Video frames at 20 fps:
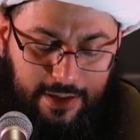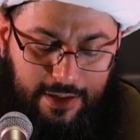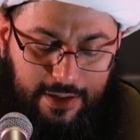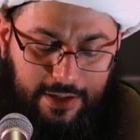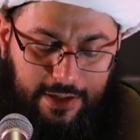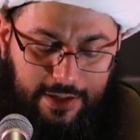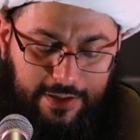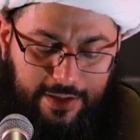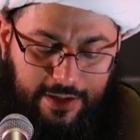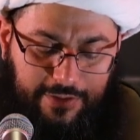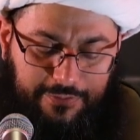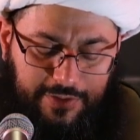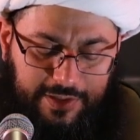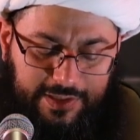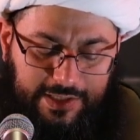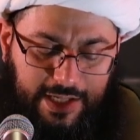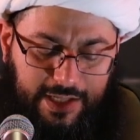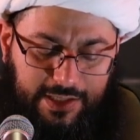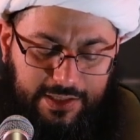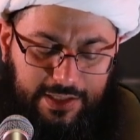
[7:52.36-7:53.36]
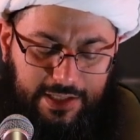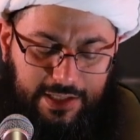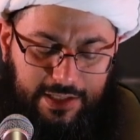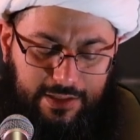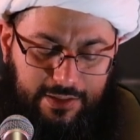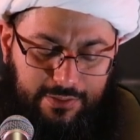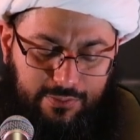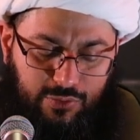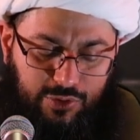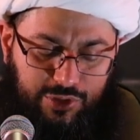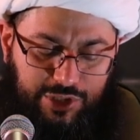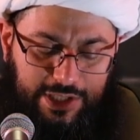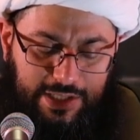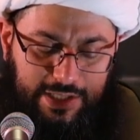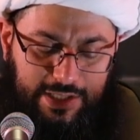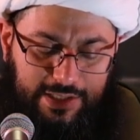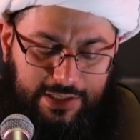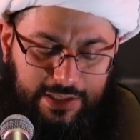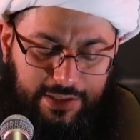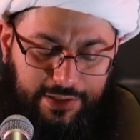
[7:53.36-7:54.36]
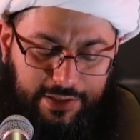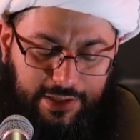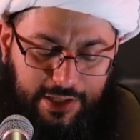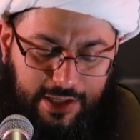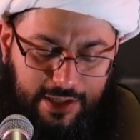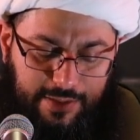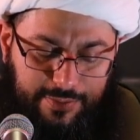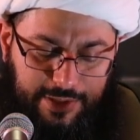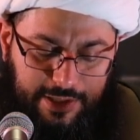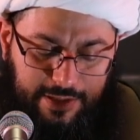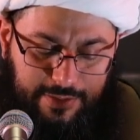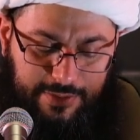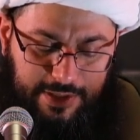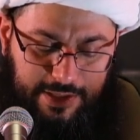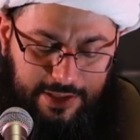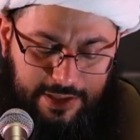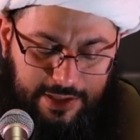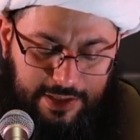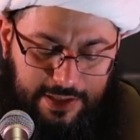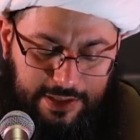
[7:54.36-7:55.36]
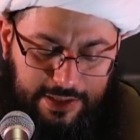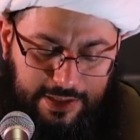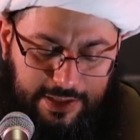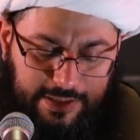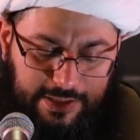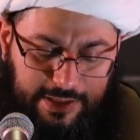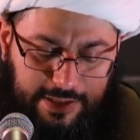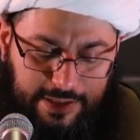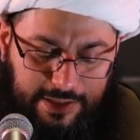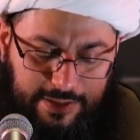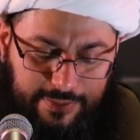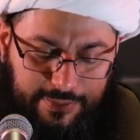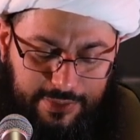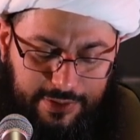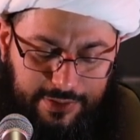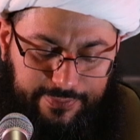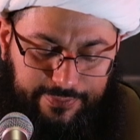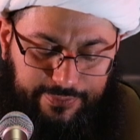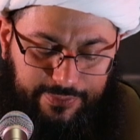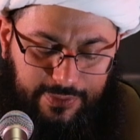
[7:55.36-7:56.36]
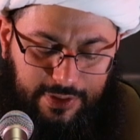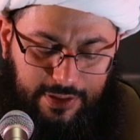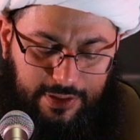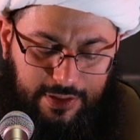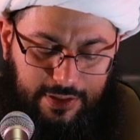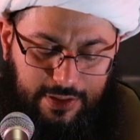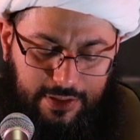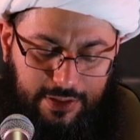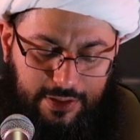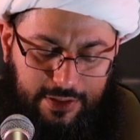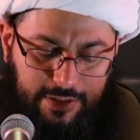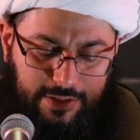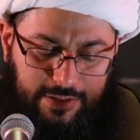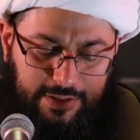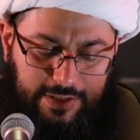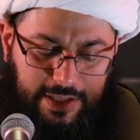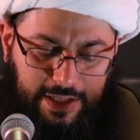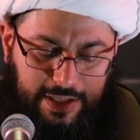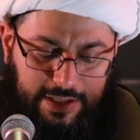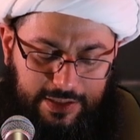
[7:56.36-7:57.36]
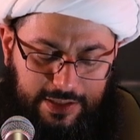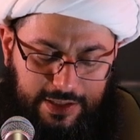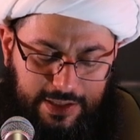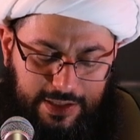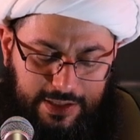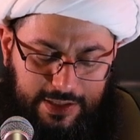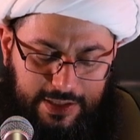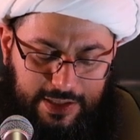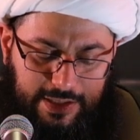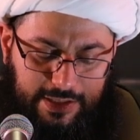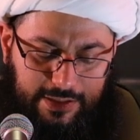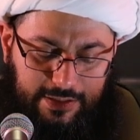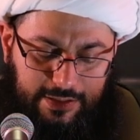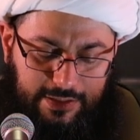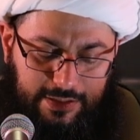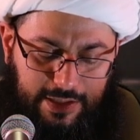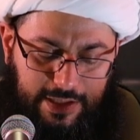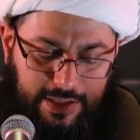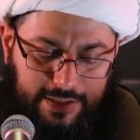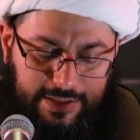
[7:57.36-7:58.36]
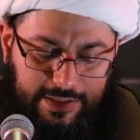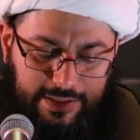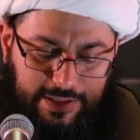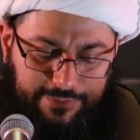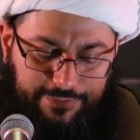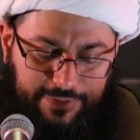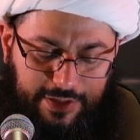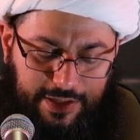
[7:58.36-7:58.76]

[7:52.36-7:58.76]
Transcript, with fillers: اذا فتحت المجلد الرابع من هذا الكتاب تحديدا الصفحه